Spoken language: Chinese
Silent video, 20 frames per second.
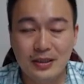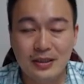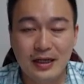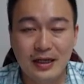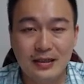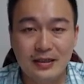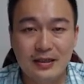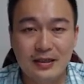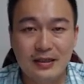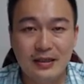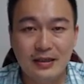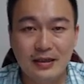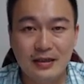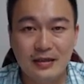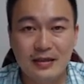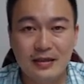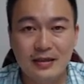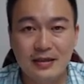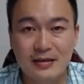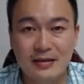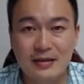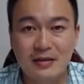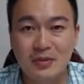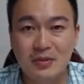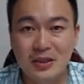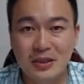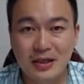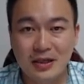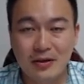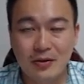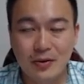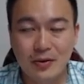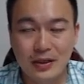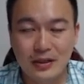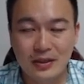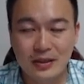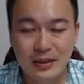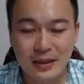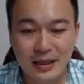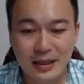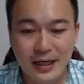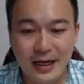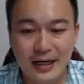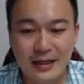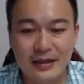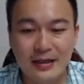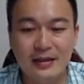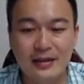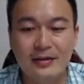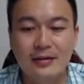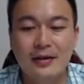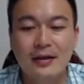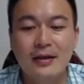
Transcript: 它是一个跟设计比较有关系的概念。